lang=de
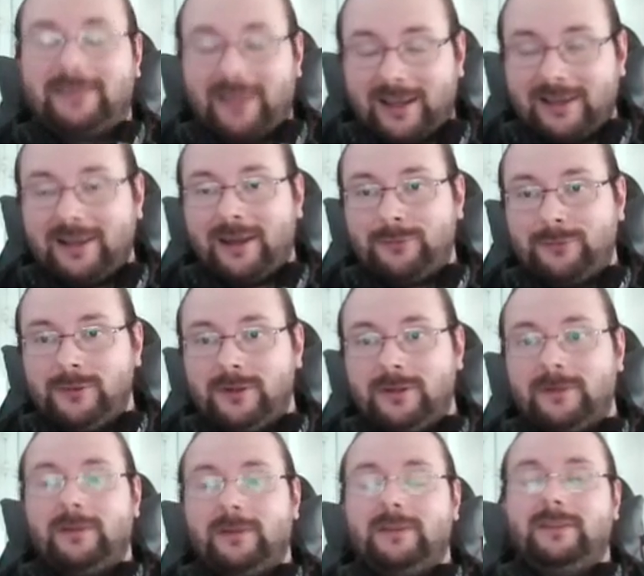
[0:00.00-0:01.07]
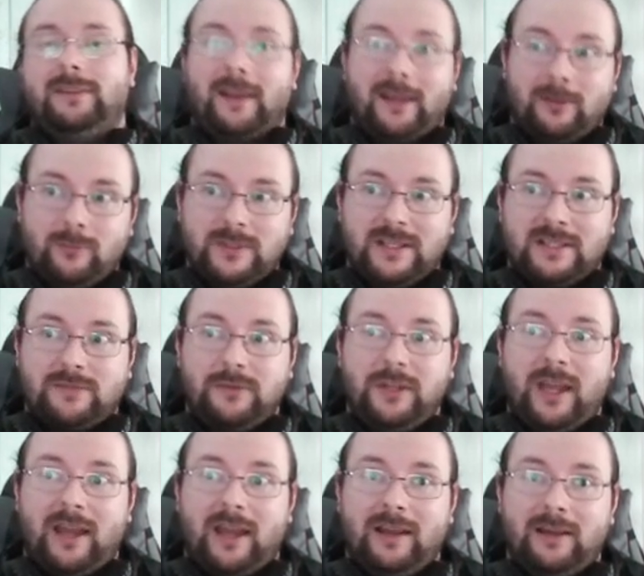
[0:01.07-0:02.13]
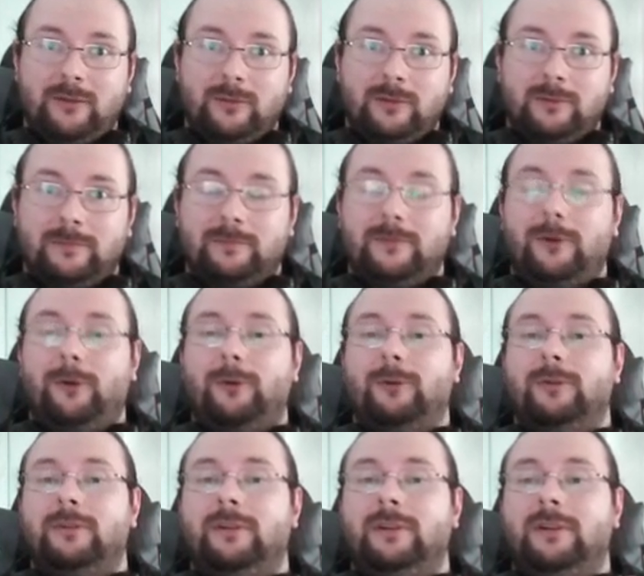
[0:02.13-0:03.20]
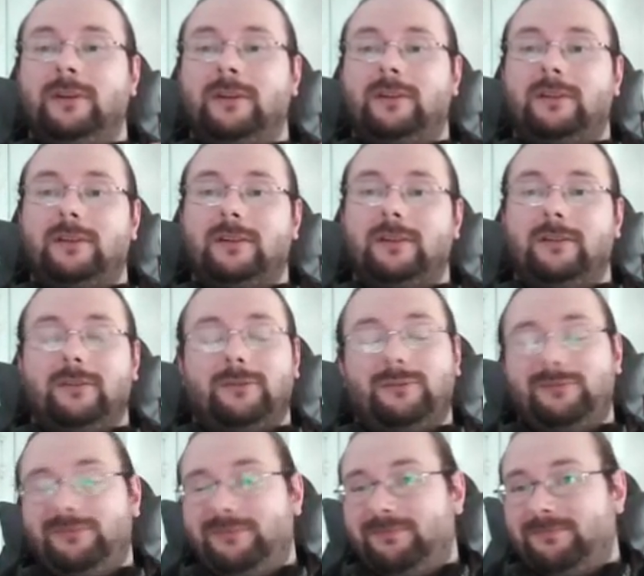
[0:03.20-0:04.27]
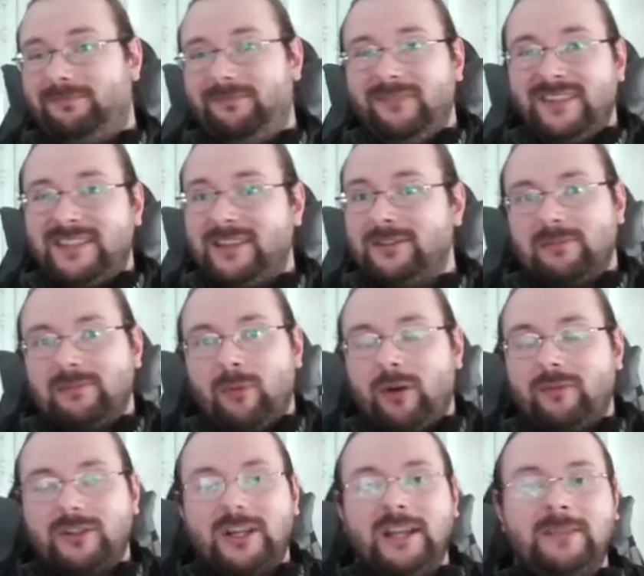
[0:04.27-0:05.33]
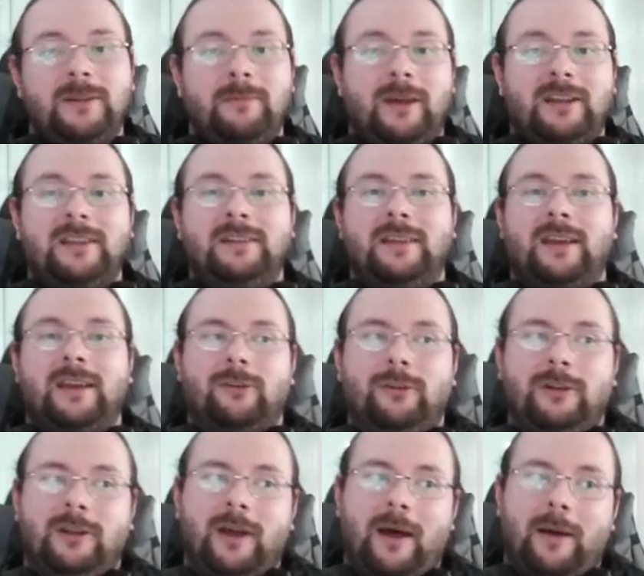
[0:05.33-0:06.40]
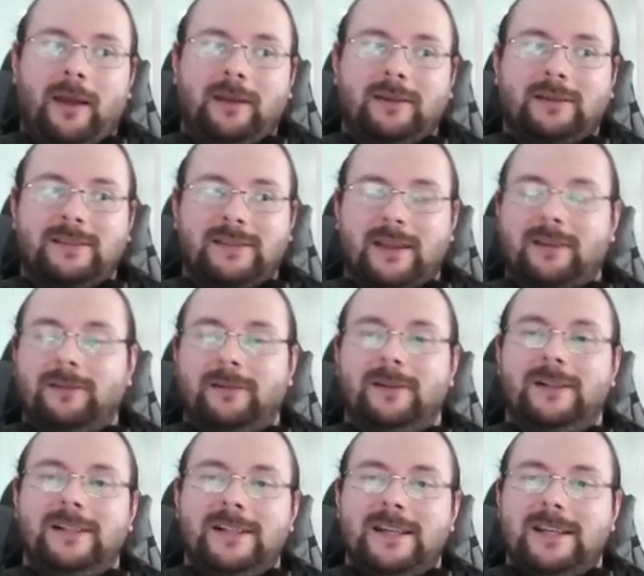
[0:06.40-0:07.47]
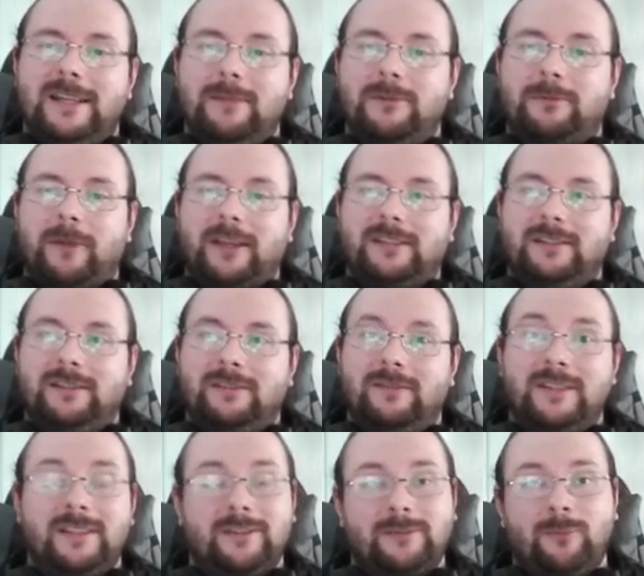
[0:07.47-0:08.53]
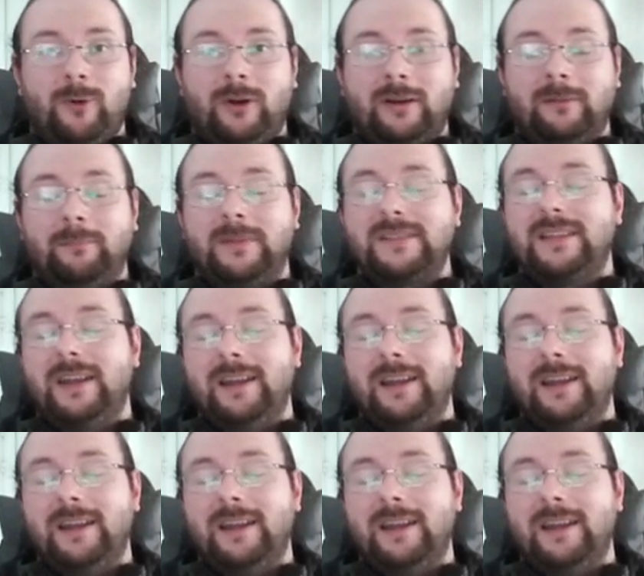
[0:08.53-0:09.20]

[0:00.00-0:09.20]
danke dafür, danke an Besatz für die Einladung und äh, wir sehen uns morgen wahrscheinlich mit einem anderen Deck und einer anderen Sache. Dementsprechend, wir sehen uns morgen. Bis